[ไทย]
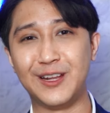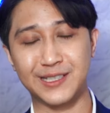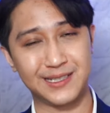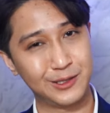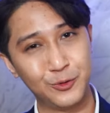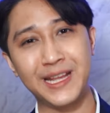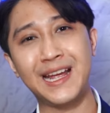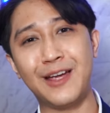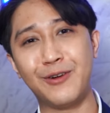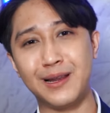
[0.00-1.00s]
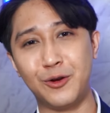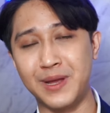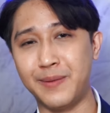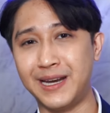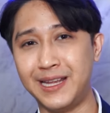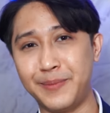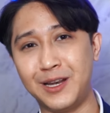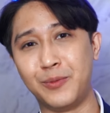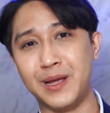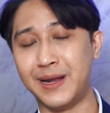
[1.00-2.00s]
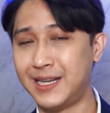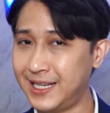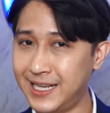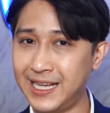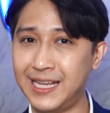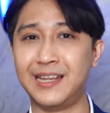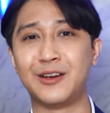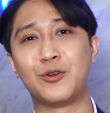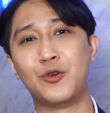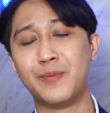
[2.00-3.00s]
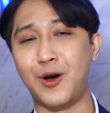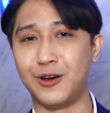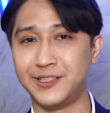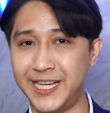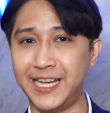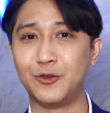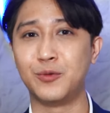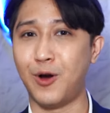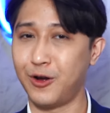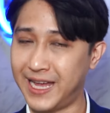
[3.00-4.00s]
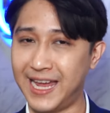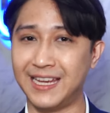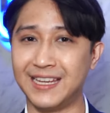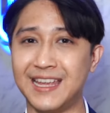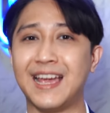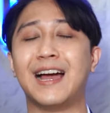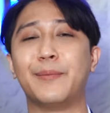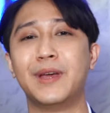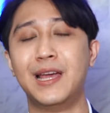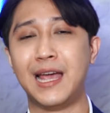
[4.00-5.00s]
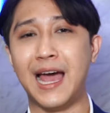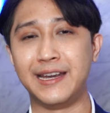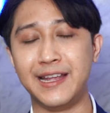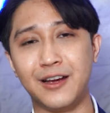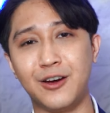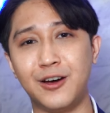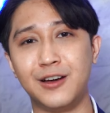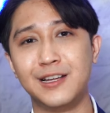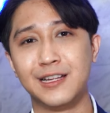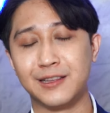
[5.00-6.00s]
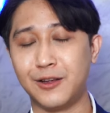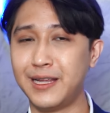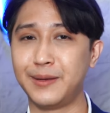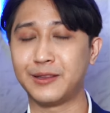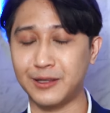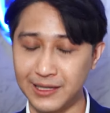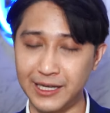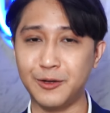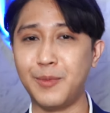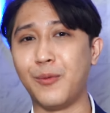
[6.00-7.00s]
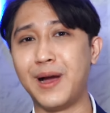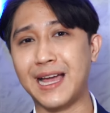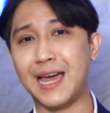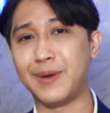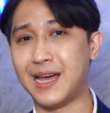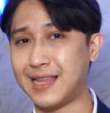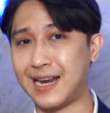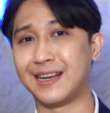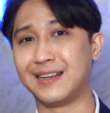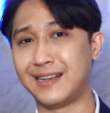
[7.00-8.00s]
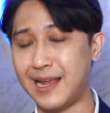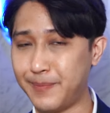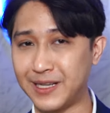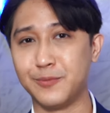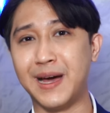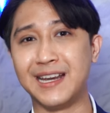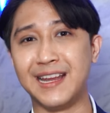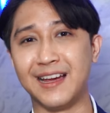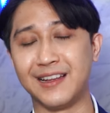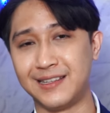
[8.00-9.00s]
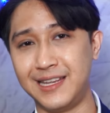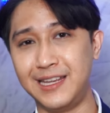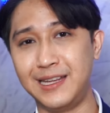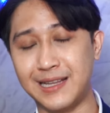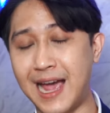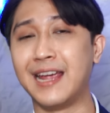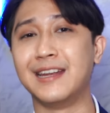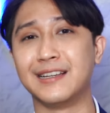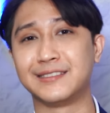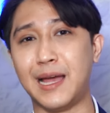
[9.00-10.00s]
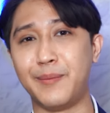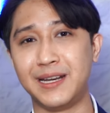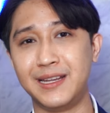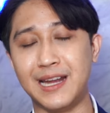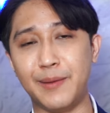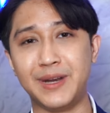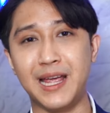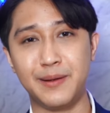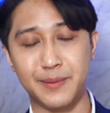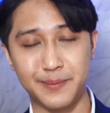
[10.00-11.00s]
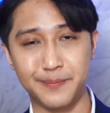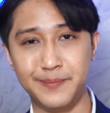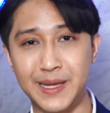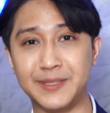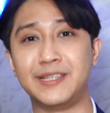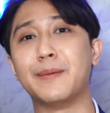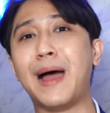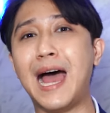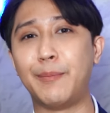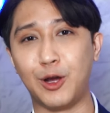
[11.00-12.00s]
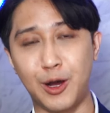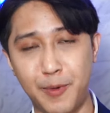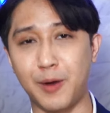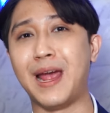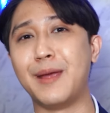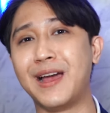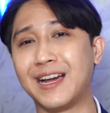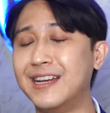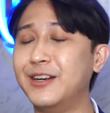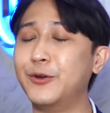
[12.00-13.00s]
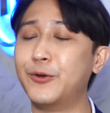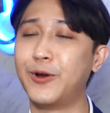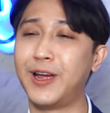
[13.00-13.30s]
เราจะรู้ได้ยังไงว่าโรงพยาบาลนี้เป็นโรงพยาบาลที่ดี คุณหมอจริง คุณหมอเก่งนะครับอันนี้ก็ต้องเลยเลยต้องบอกว่าการผ่าตัดในปัจจุบันเนี่ยที่ไทยเนี่ยสามารถที่จะทำได้มีประสิทธิภาพแล้วก็ปลอดภัยมากขึ้นด้วย